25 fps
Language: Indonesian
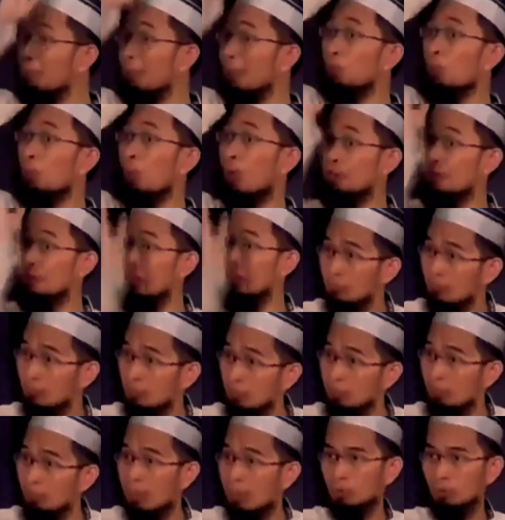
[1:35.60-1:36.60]

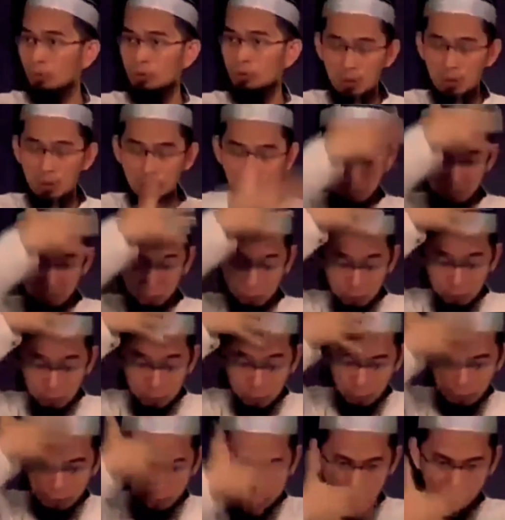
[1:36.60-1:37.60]
wajahmu. Maksudnya bagian tubuh
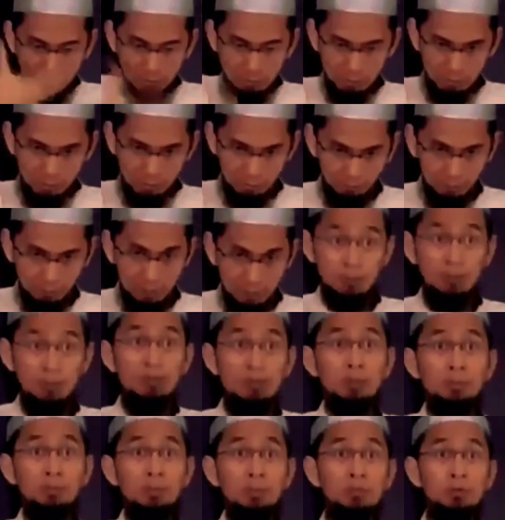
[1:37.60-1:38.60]
kita bagian depan
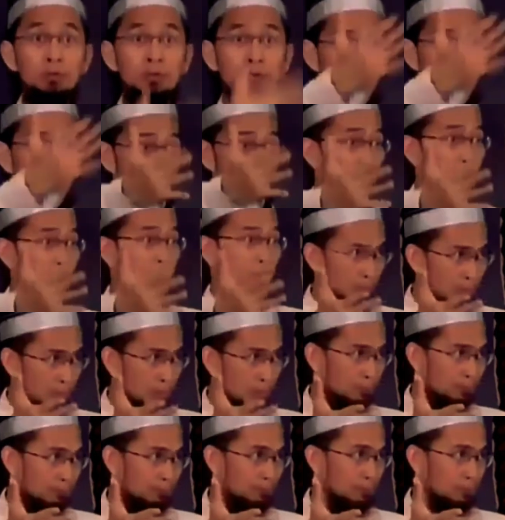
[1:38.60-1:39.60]
sepenuhnya menghadap ke
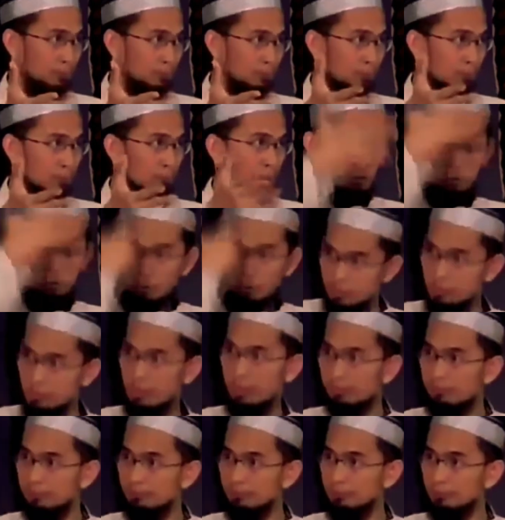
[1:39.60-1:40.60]
kiblat. Itu wajah.
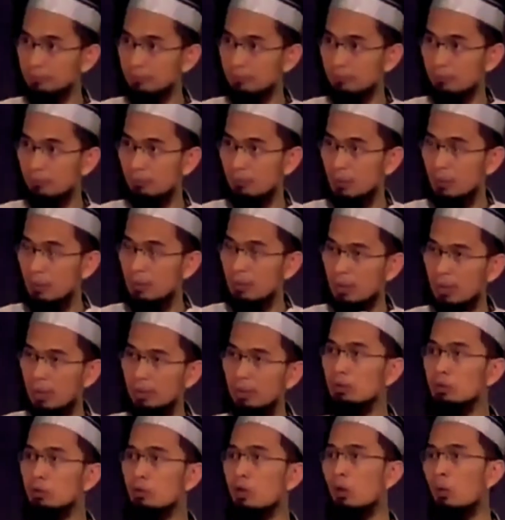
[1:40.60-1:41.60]

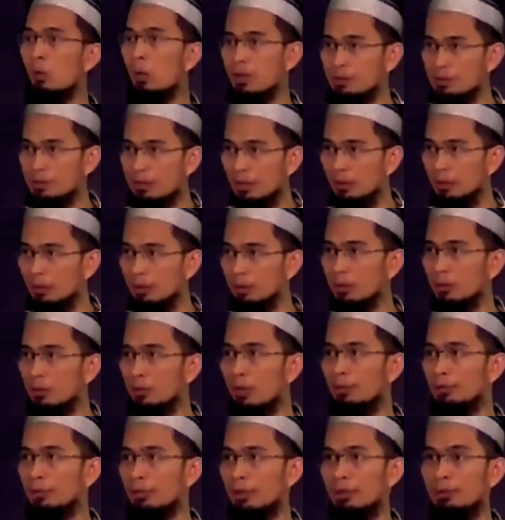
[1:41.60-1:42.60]
Yang kedua wajah itu
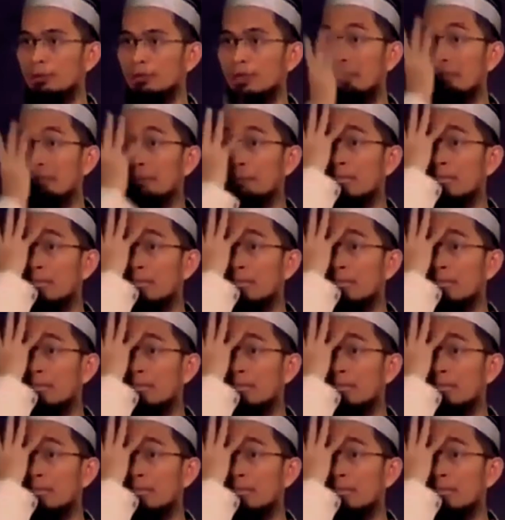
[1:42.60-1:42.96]
adalah tampilan